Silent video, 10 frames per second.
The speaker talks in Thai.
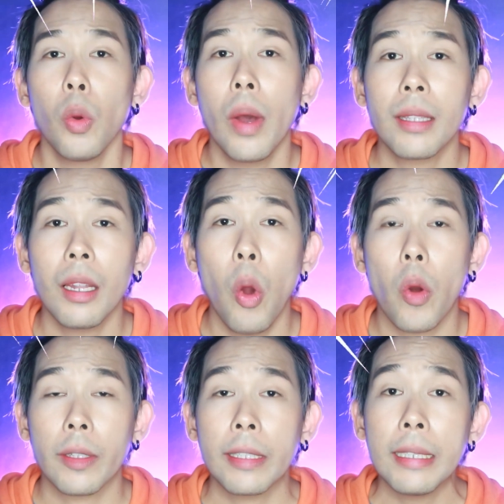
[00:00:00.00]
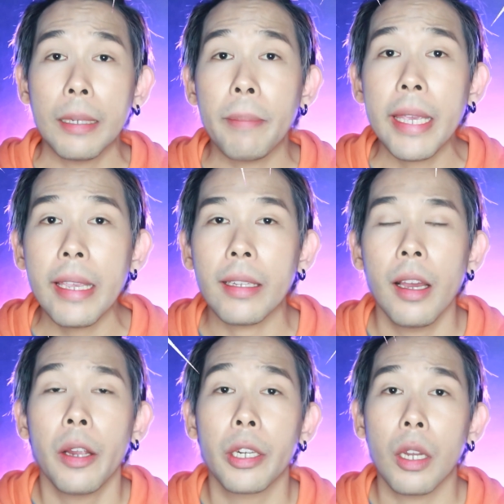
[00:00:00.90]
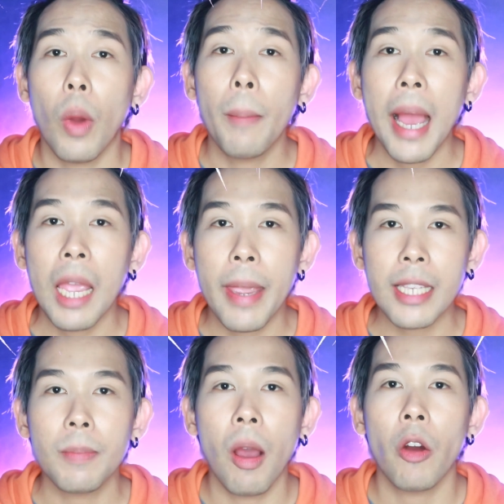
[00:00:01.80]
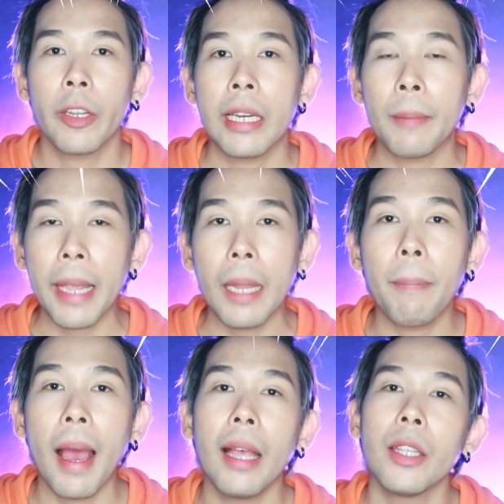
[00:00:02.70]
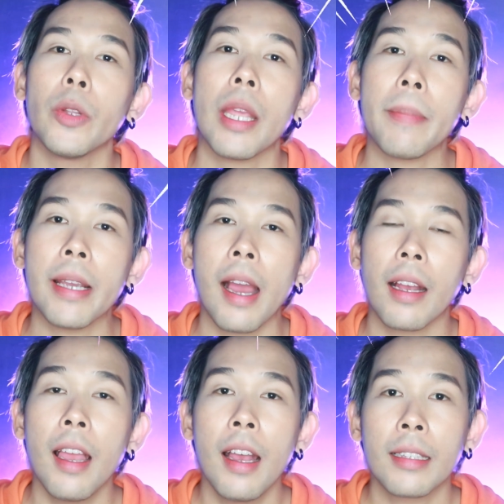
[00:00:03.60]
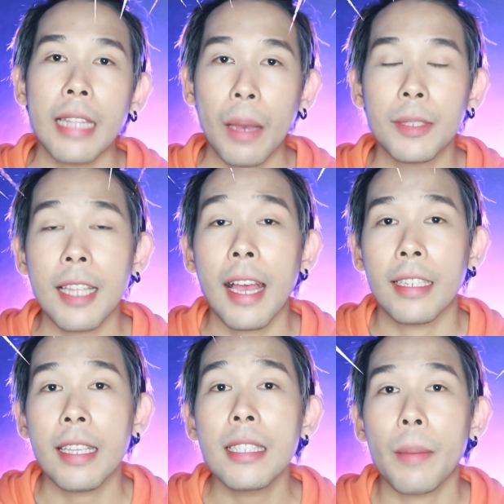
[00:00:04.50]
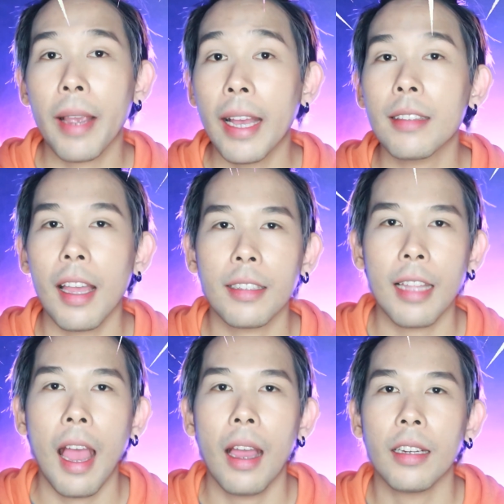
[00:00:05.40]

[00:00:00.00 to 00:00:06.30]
ตัวตลกถือมีดหรือว่าไม้เบสบอลเดินเพ่นพ่านอยู่ในเมืองตามสถานที่สำคัญต่า